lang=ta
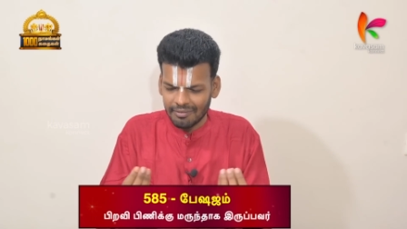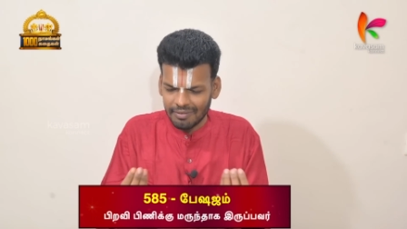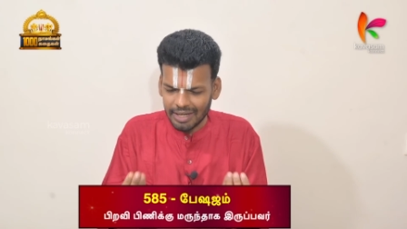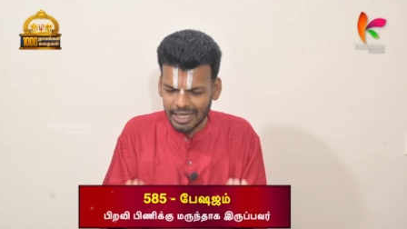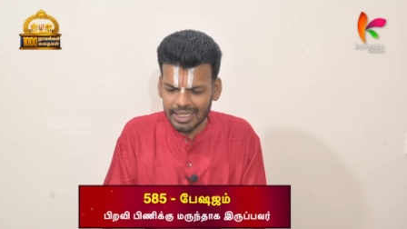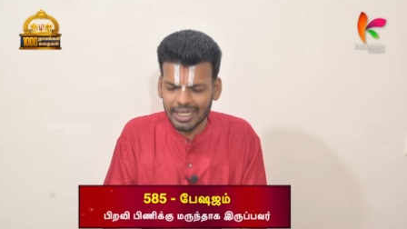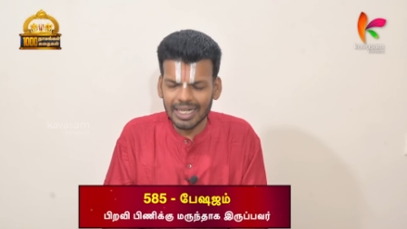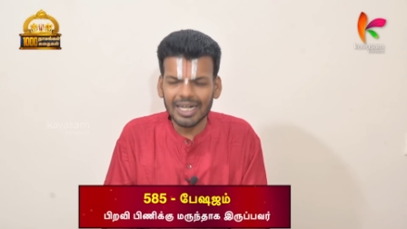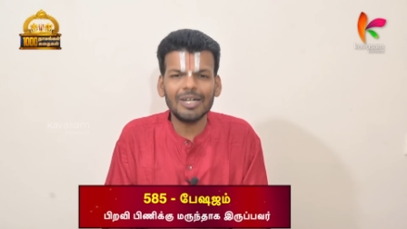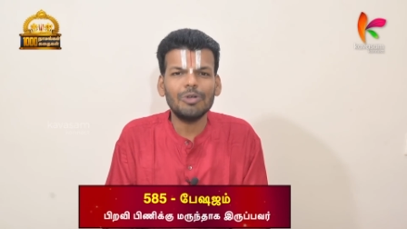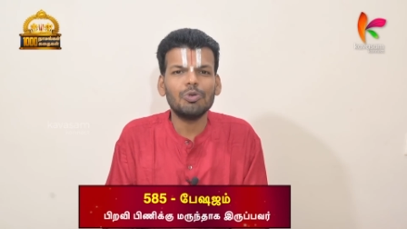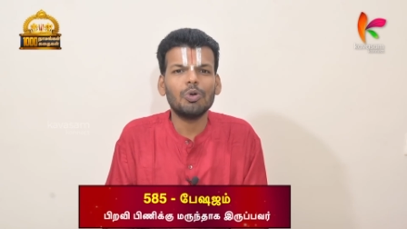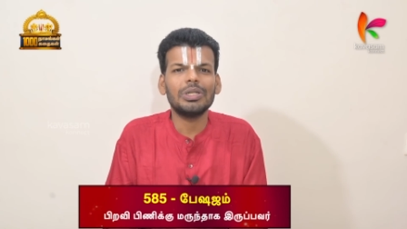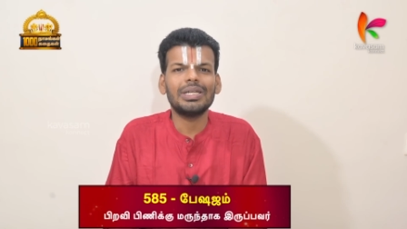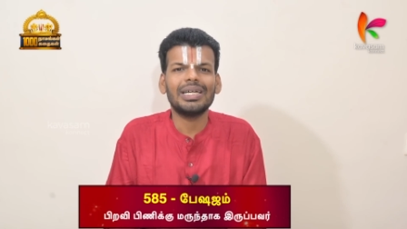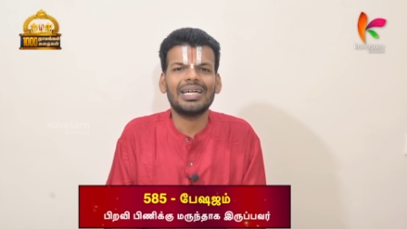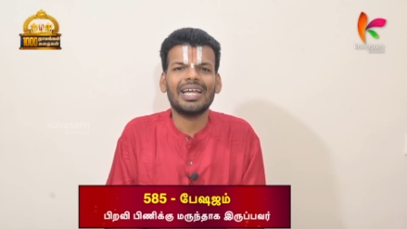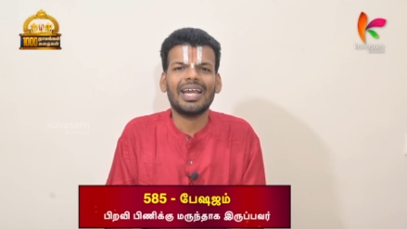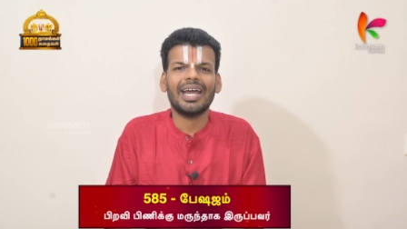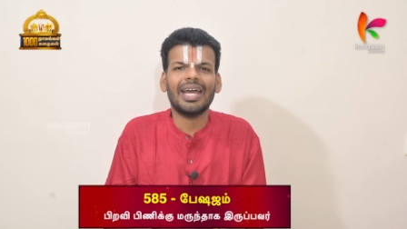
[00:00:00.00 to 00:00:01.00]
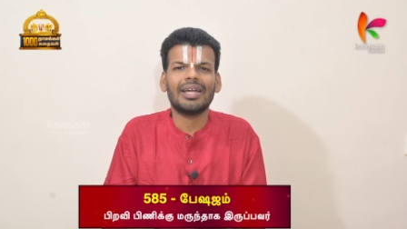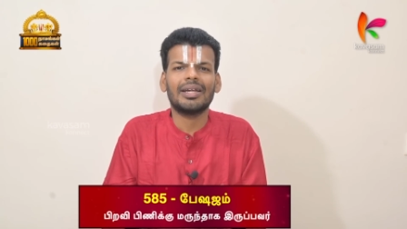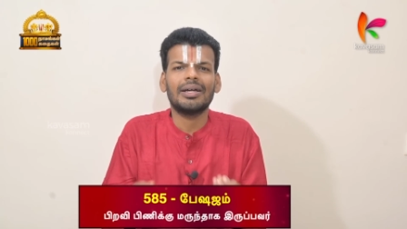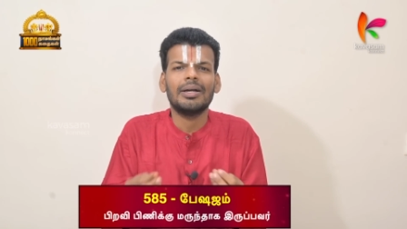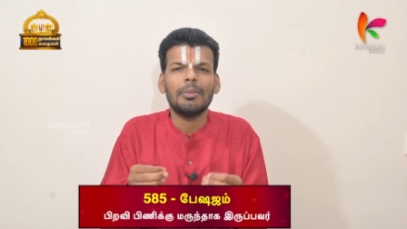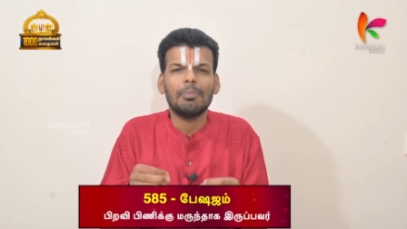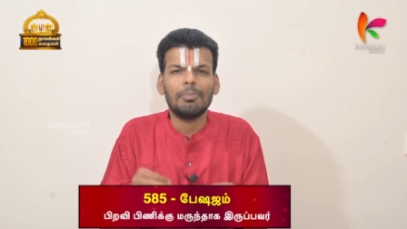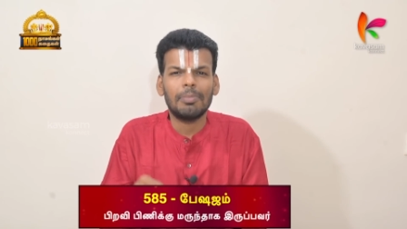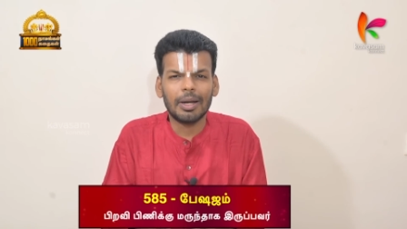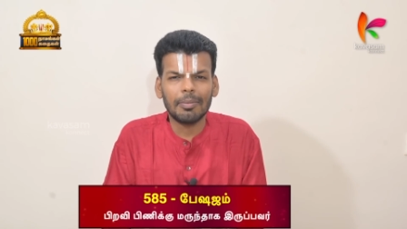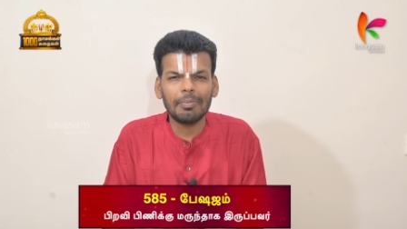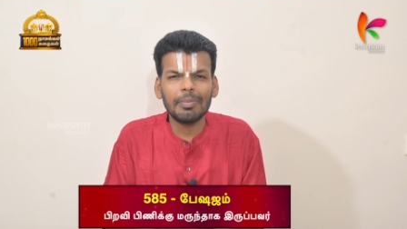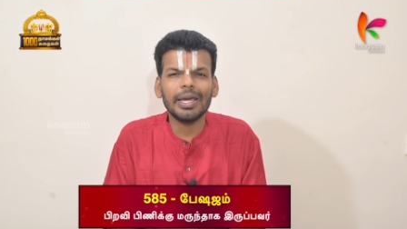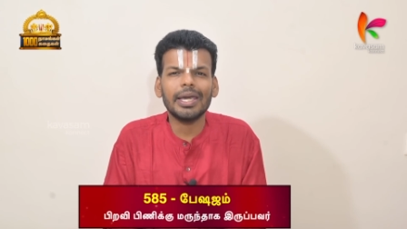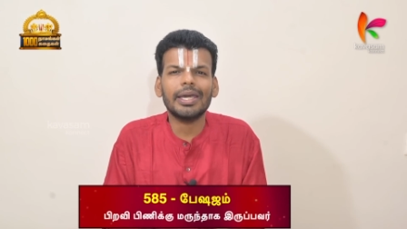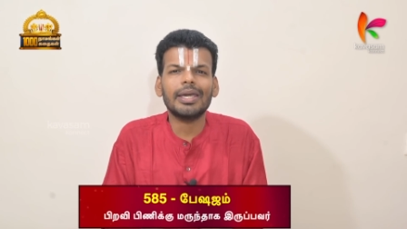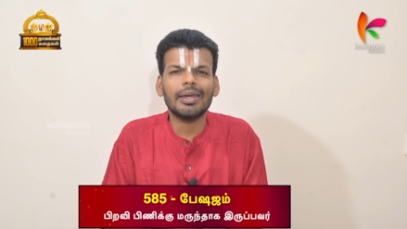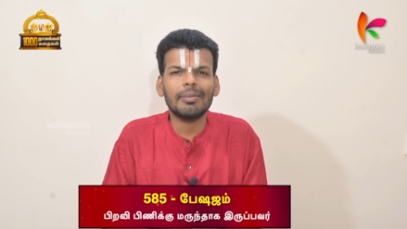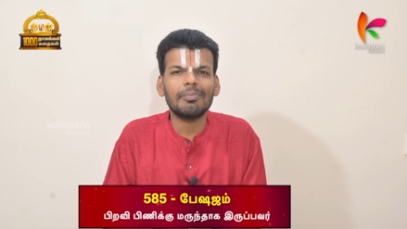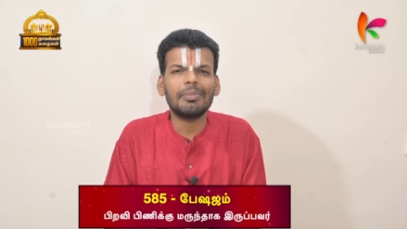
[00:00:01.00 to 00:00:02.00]
வேதங்கள் ஓதுகிறேன் பிரம்ம
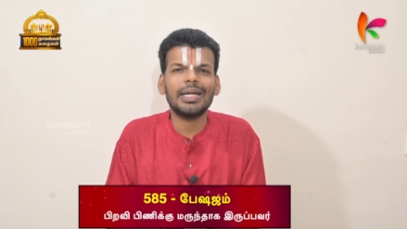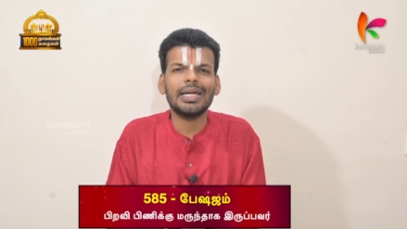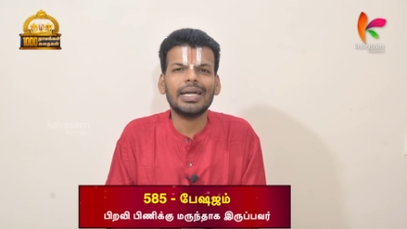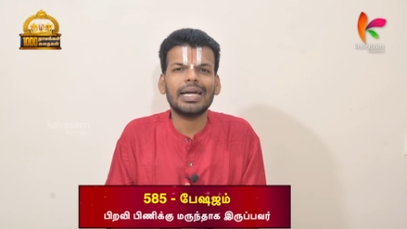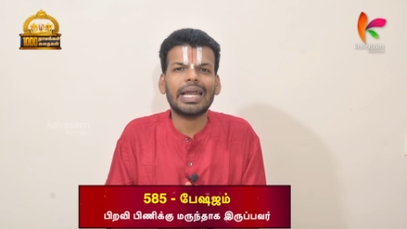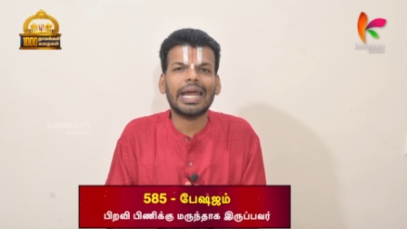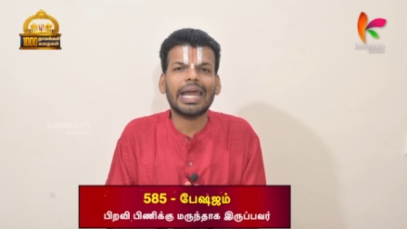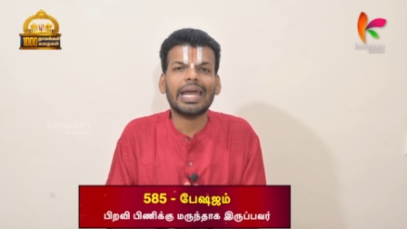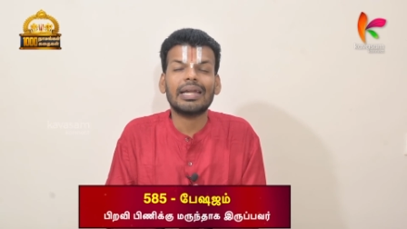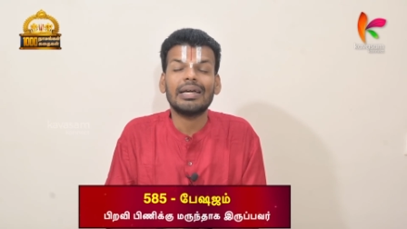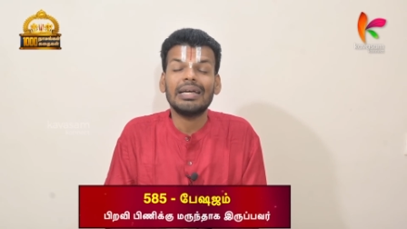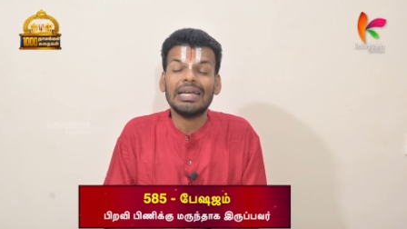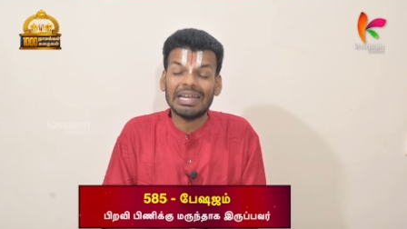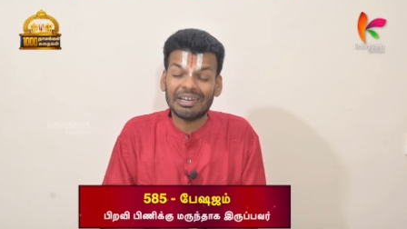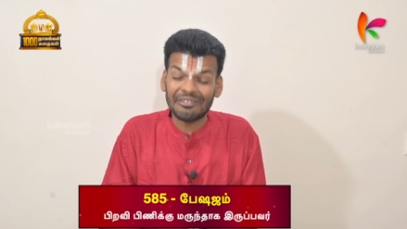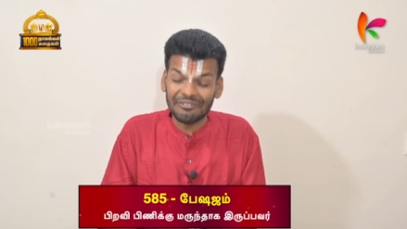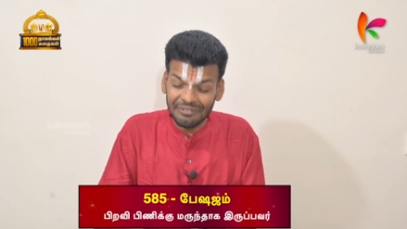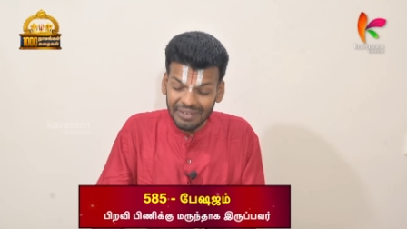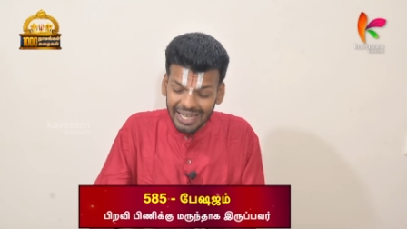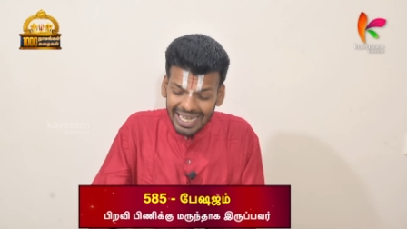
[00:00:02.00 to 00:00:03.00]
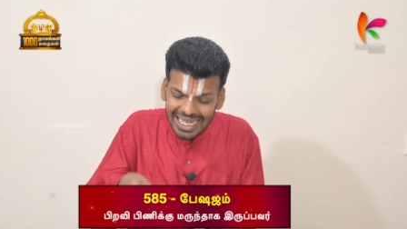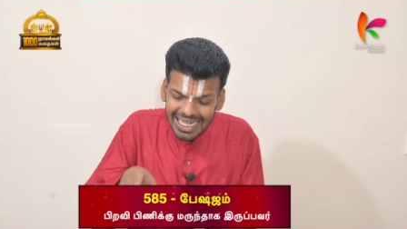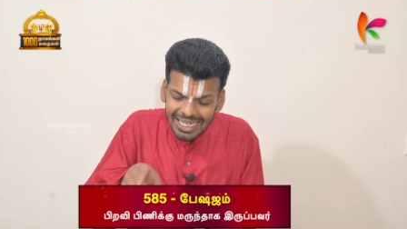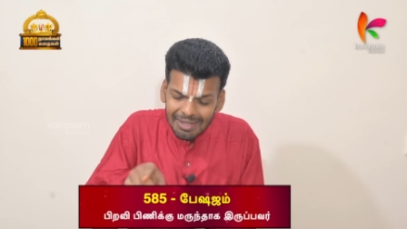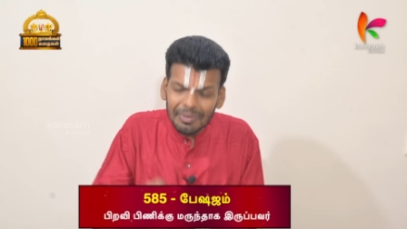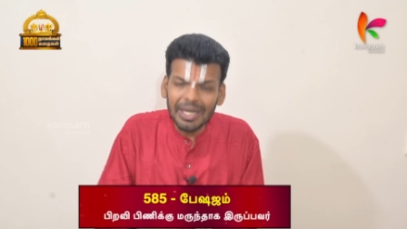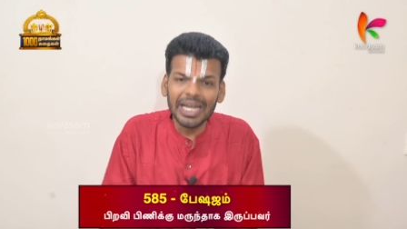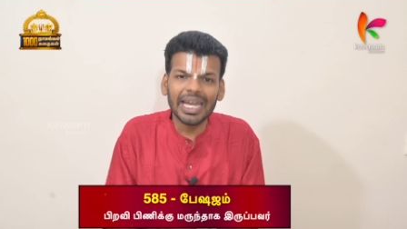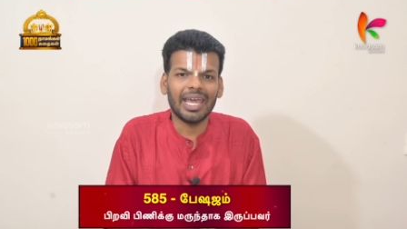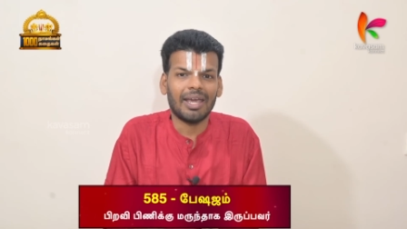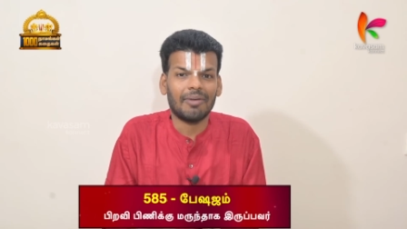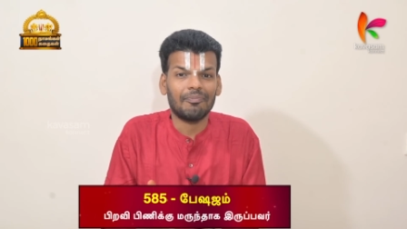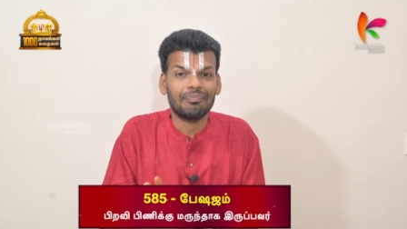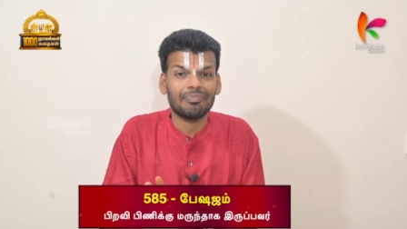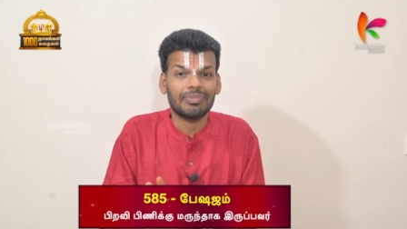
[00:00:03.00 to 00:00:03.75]
யஜ்யம் பண்ணுகிறேன் வெறுமனே